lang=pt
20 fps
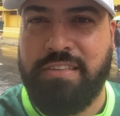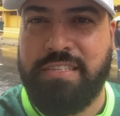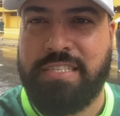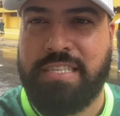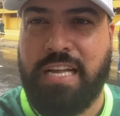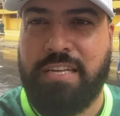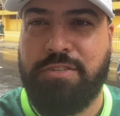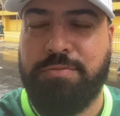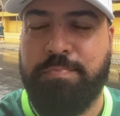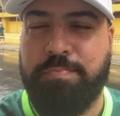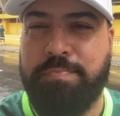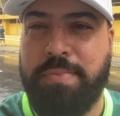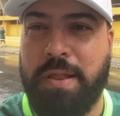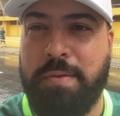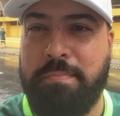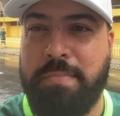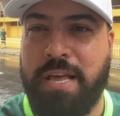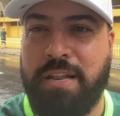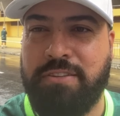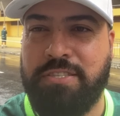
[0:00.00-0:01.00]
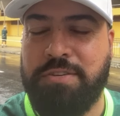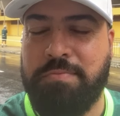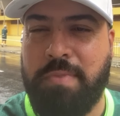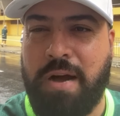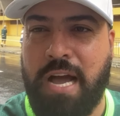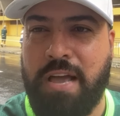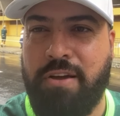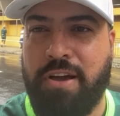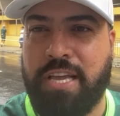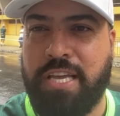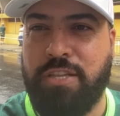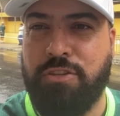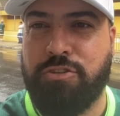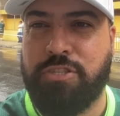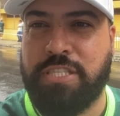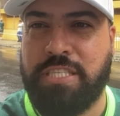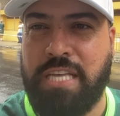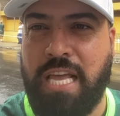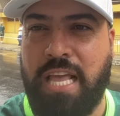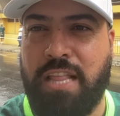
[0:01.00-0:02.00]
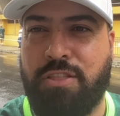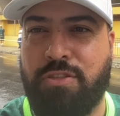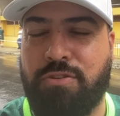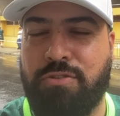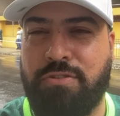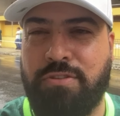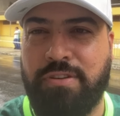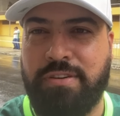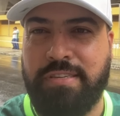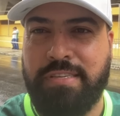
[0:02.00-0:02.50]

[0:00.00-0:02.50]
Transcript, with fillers: estádio 1 de maio, aqui no centro